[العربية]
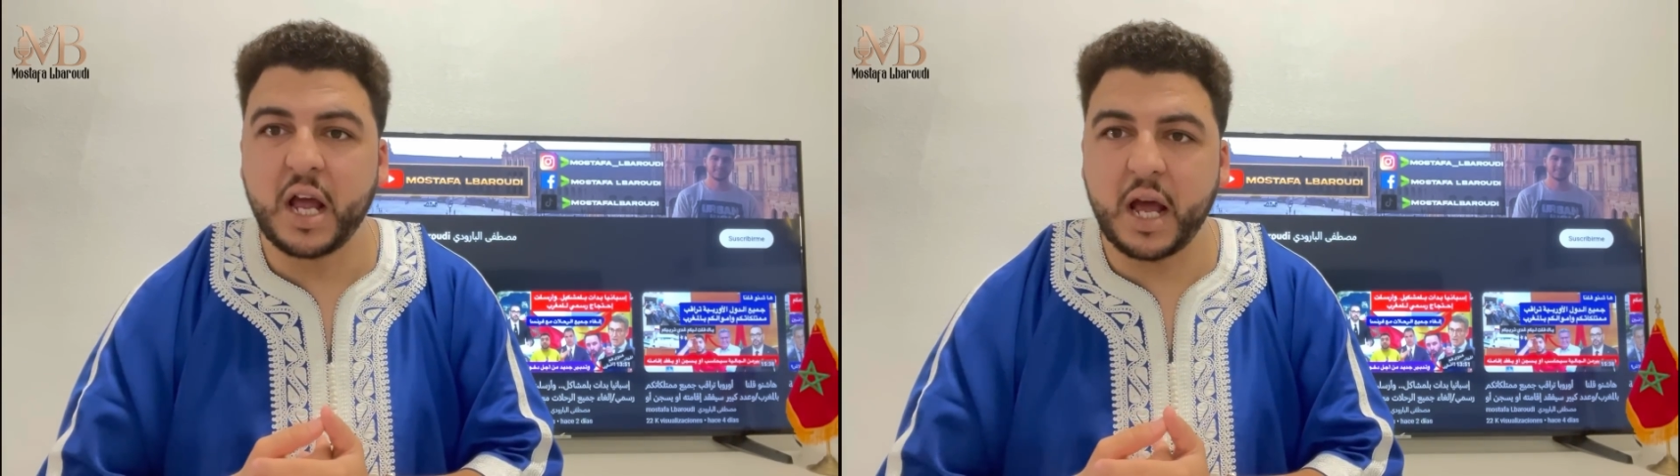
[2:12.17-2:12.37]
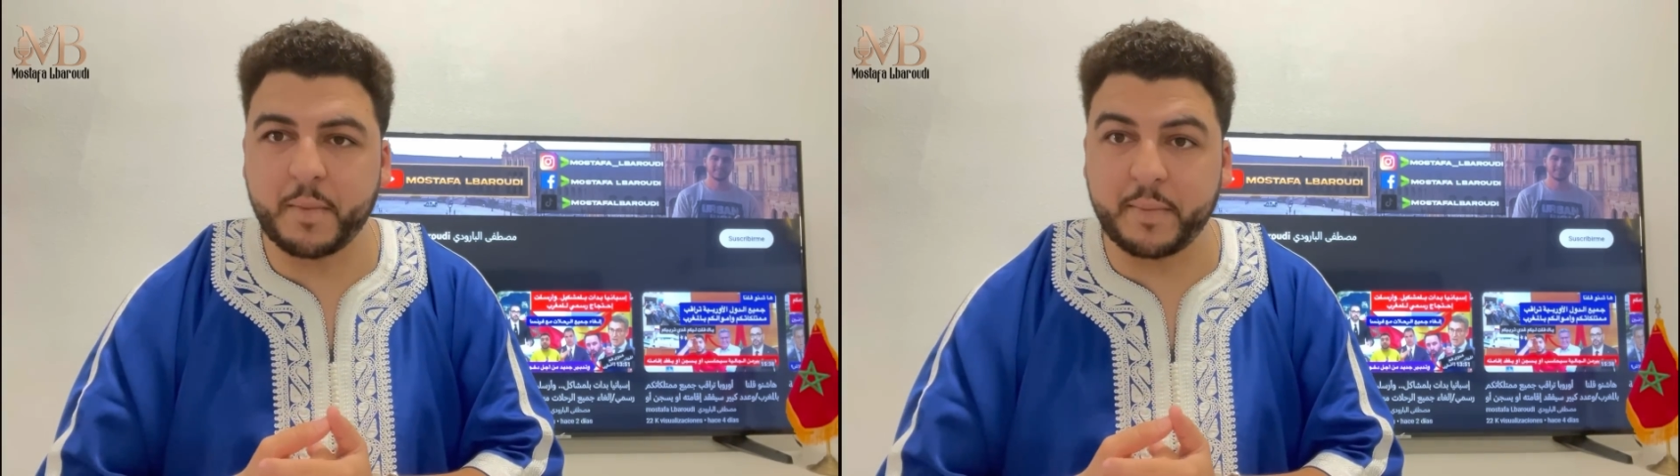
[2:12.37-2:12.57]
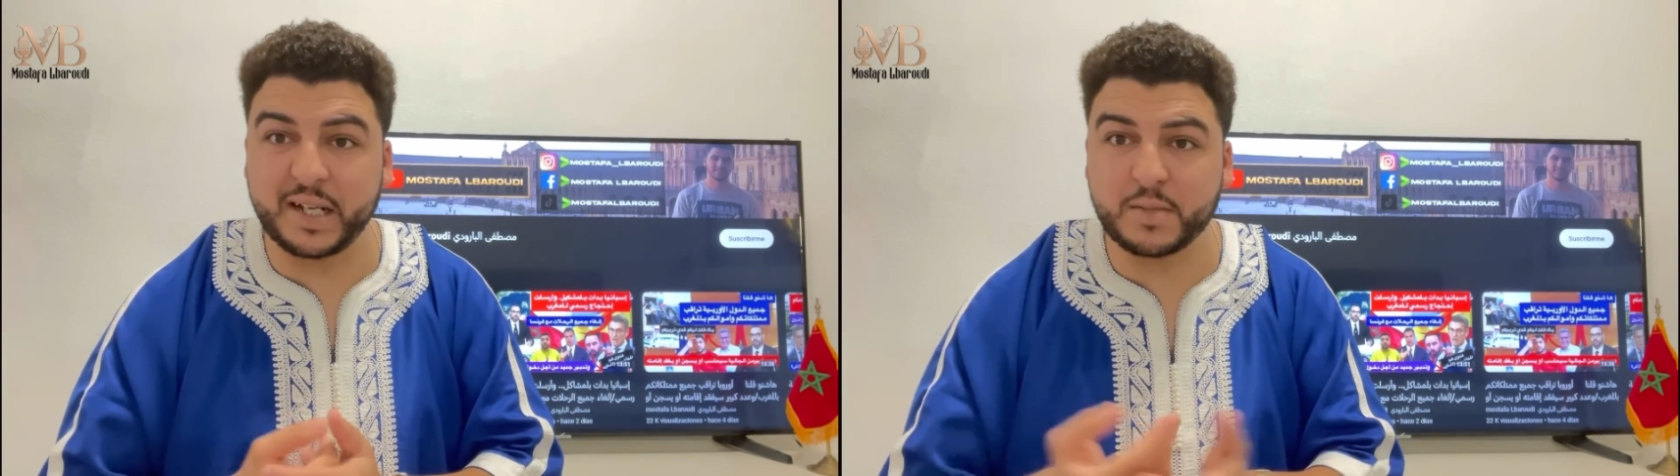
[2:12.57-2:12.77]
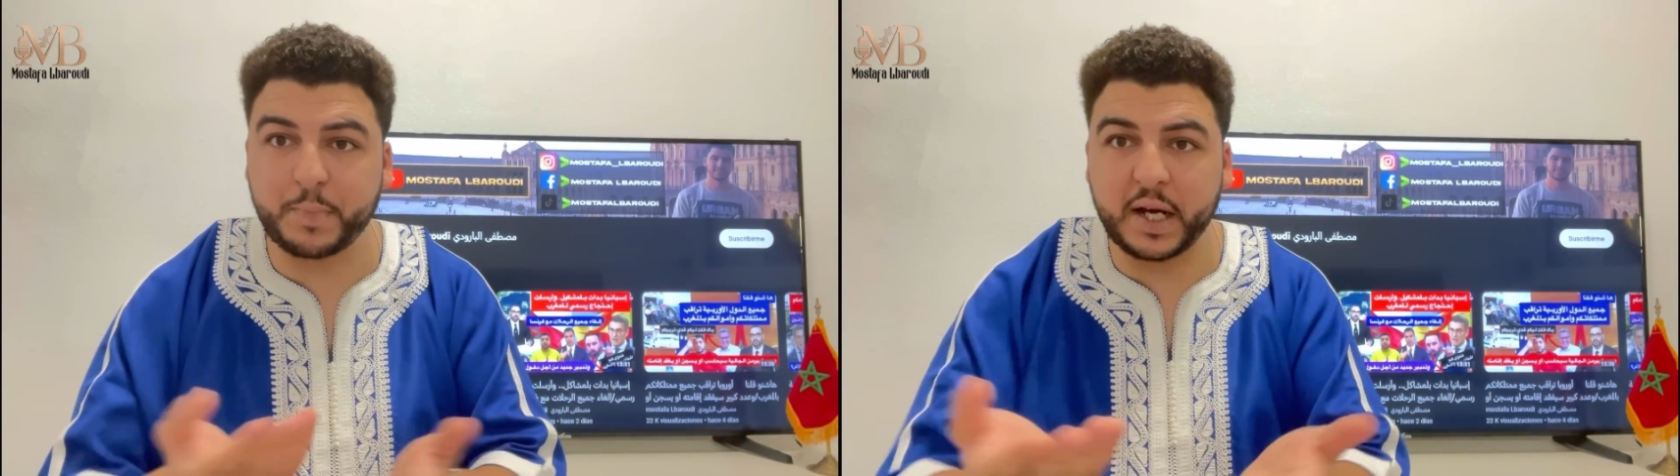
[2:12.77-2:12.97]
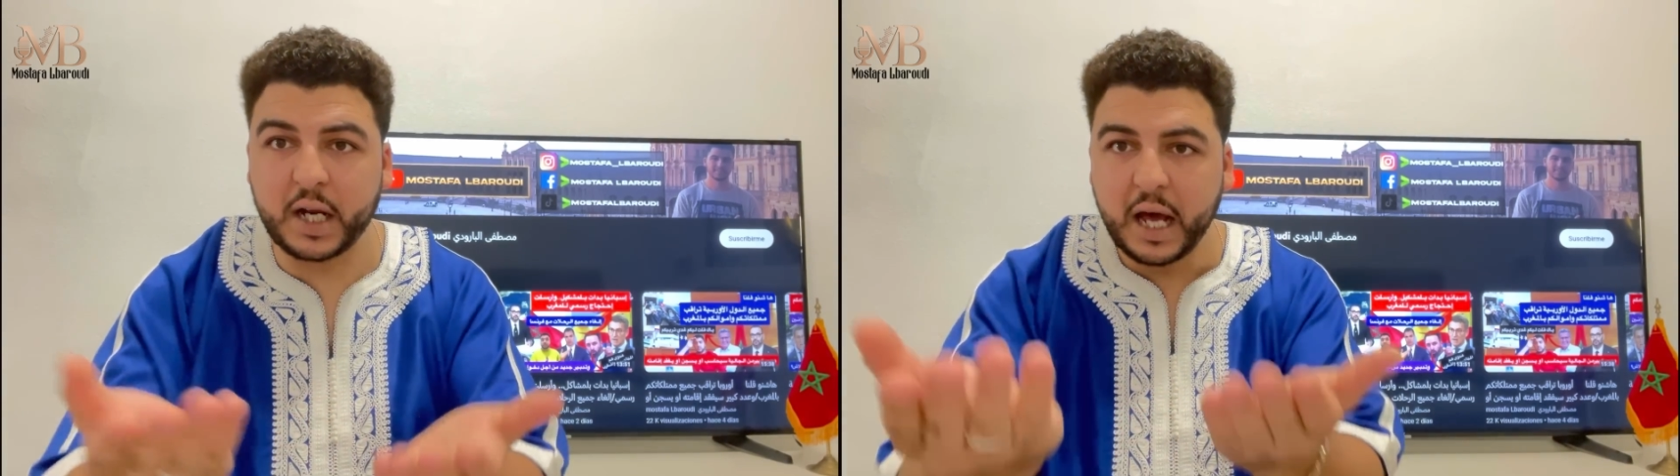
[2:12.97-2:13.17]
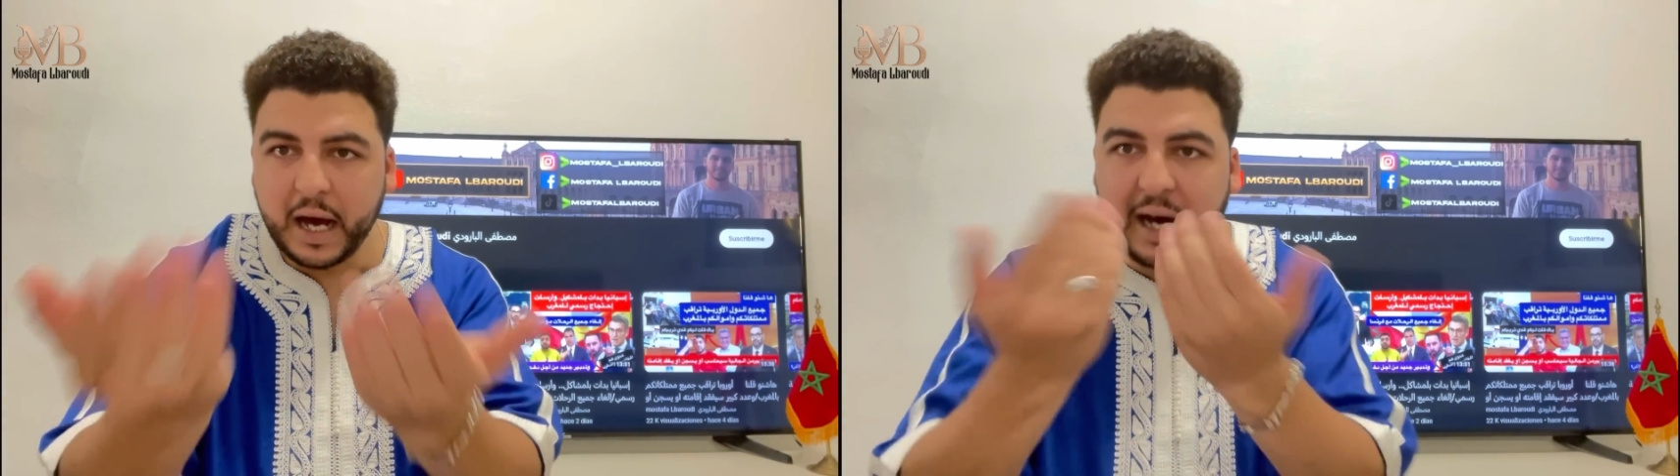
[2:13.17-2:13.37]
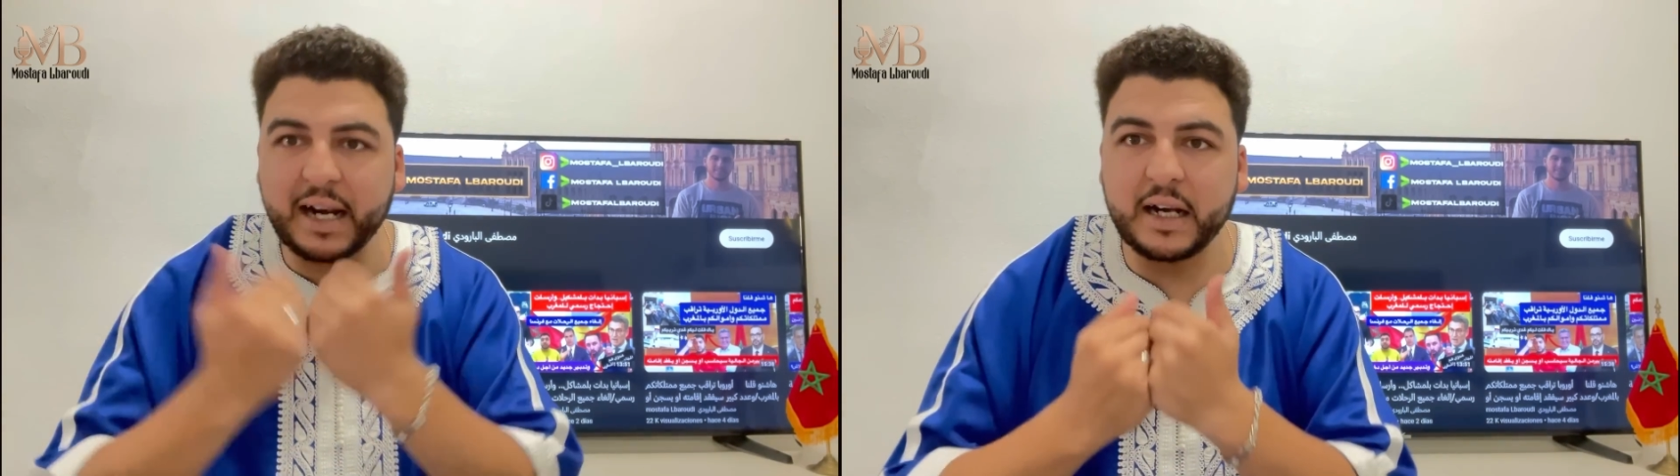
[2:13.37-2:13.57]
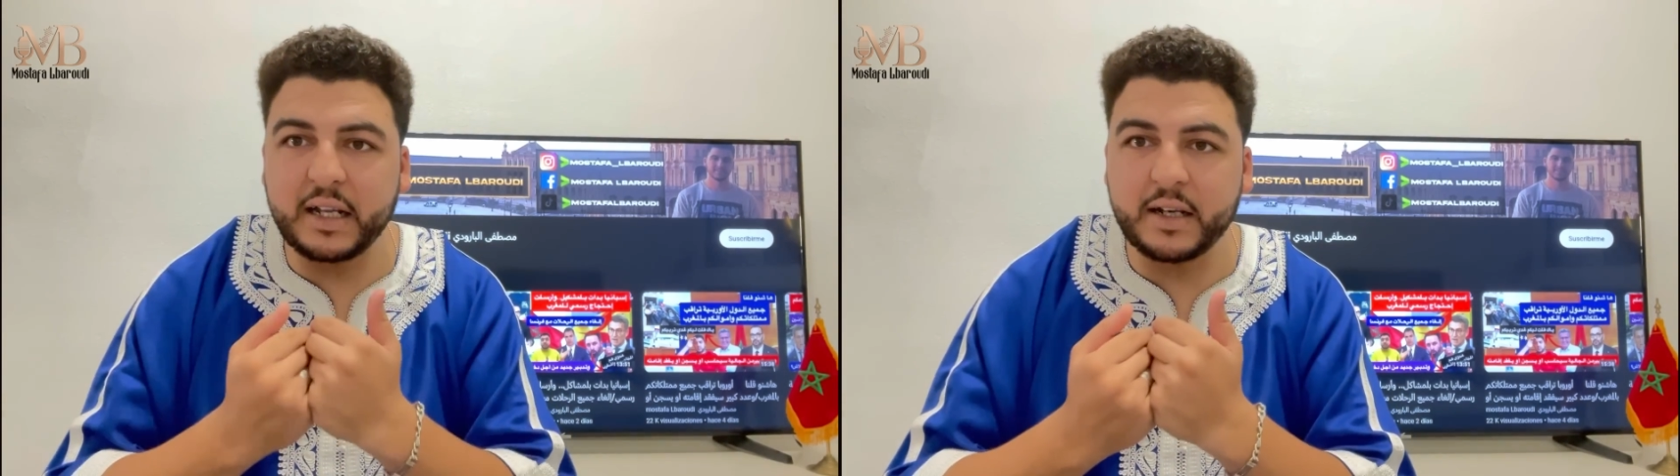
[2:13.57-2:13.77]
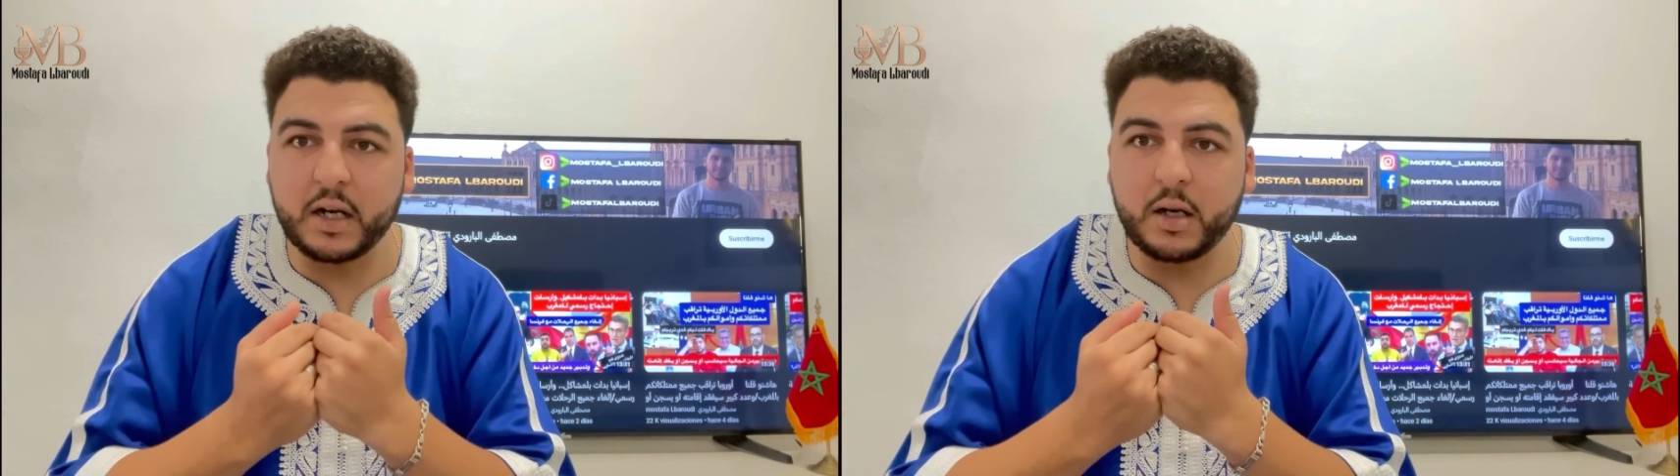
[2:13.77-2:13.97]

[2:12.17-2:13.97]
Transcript: امام الاسبان ارى لنا